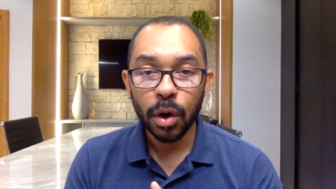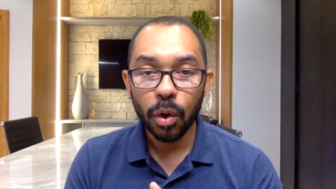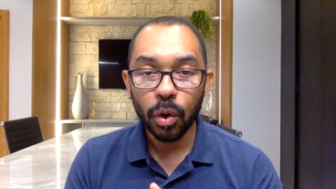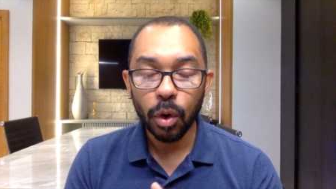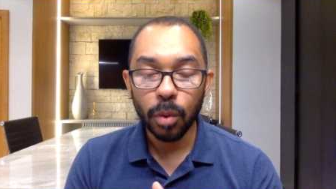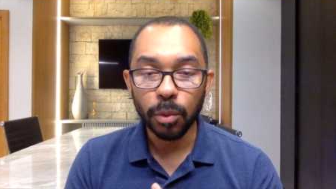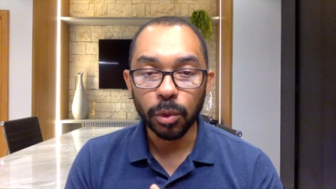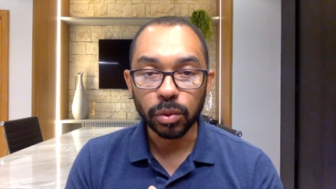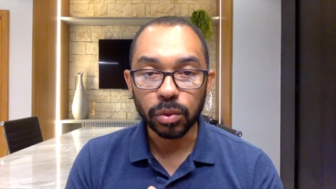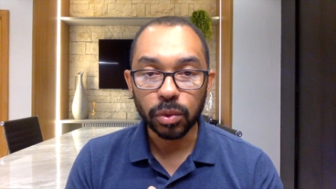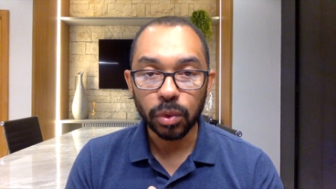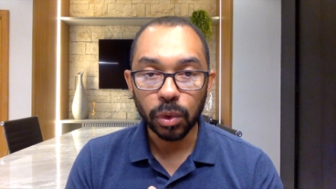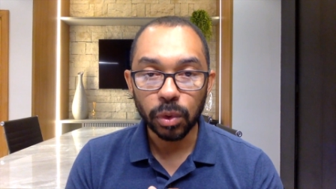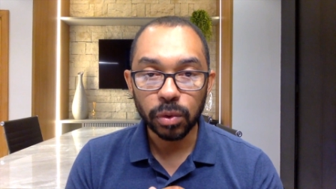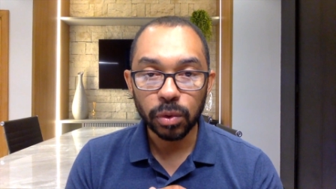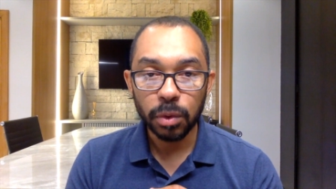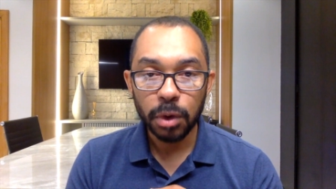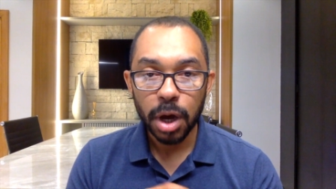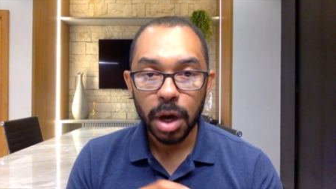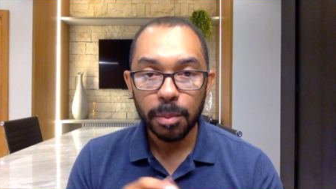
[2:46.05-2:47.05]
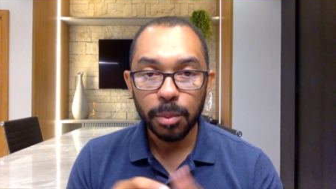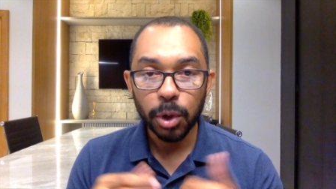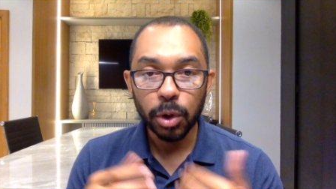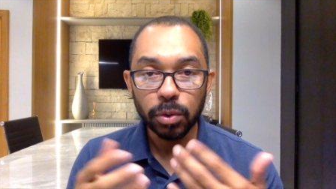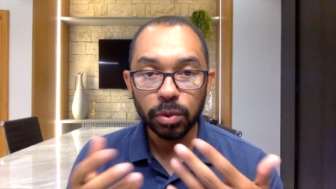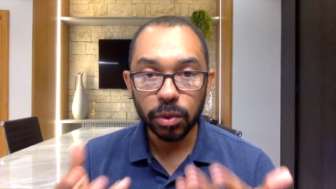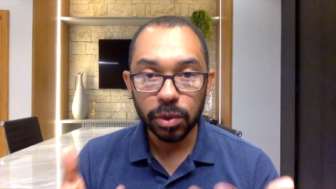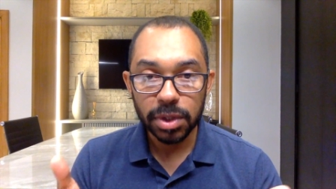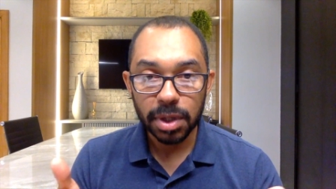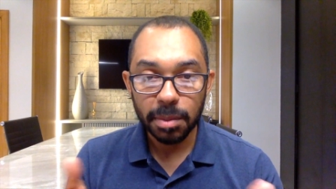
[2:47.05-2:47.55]
como um todo
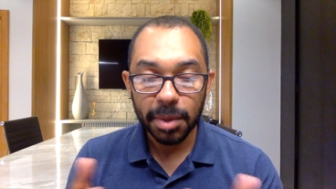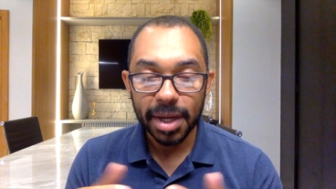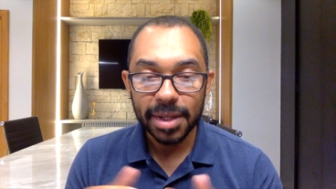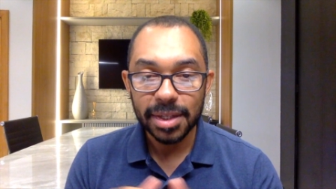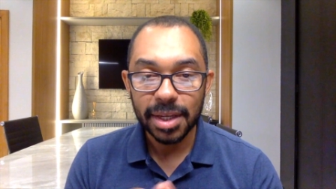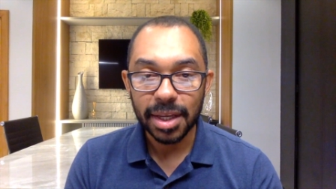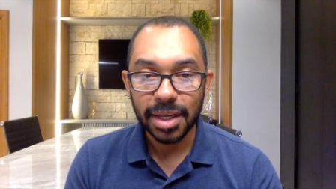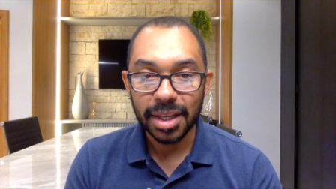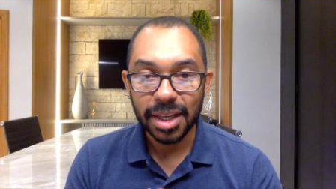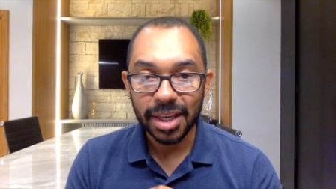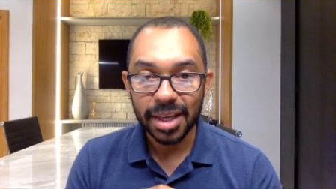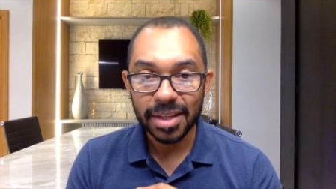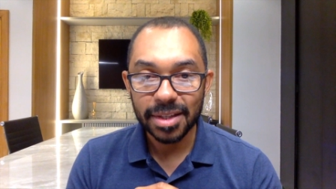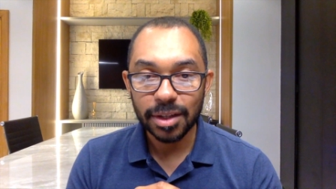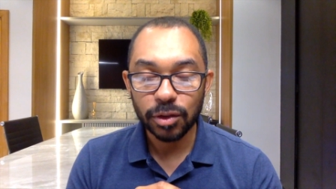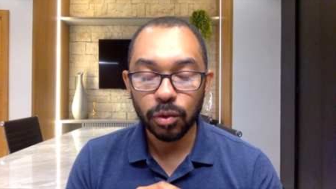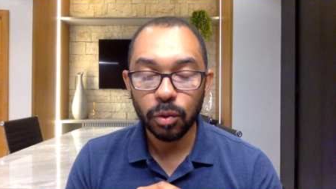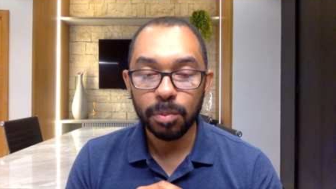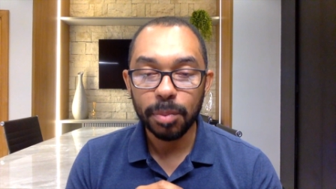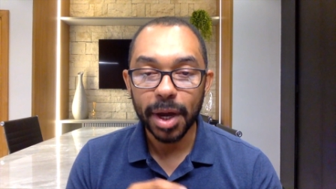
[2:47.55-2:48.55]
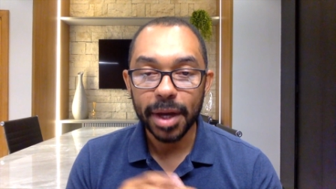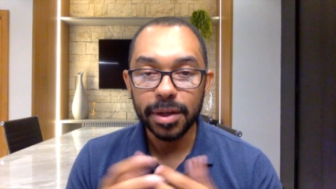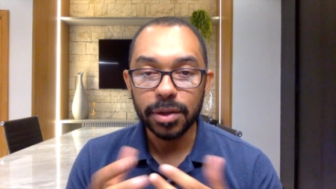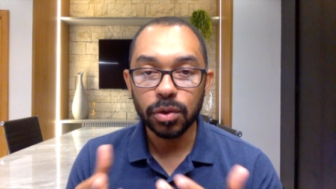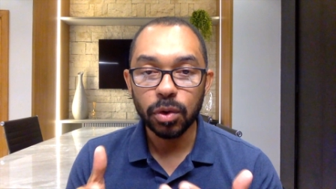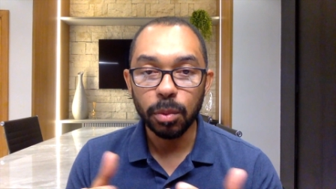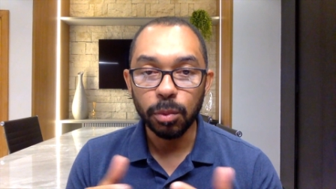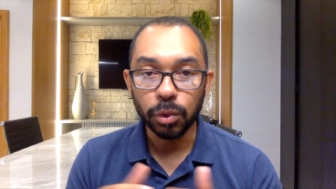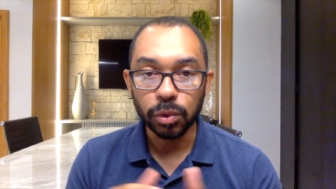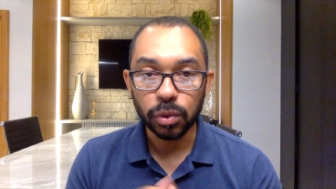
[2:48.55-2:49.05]
produza mais riqueza e o país
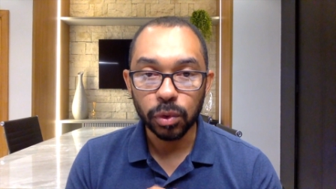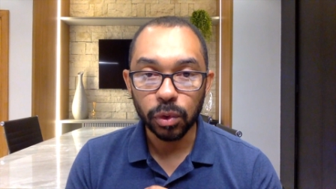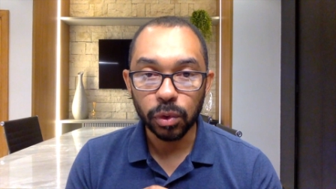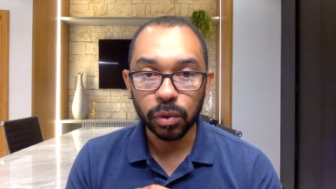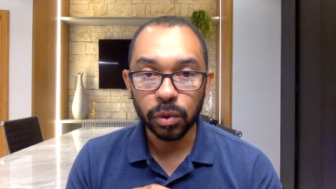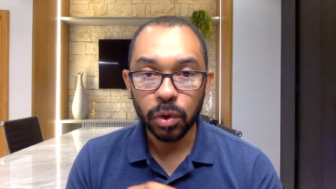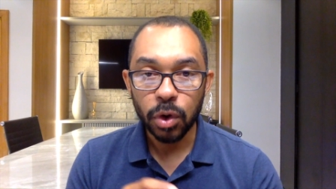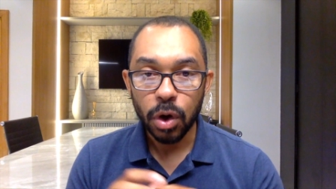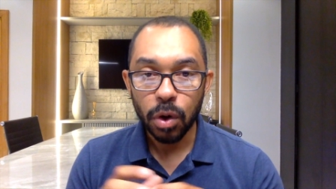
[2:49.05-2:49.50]
como um todo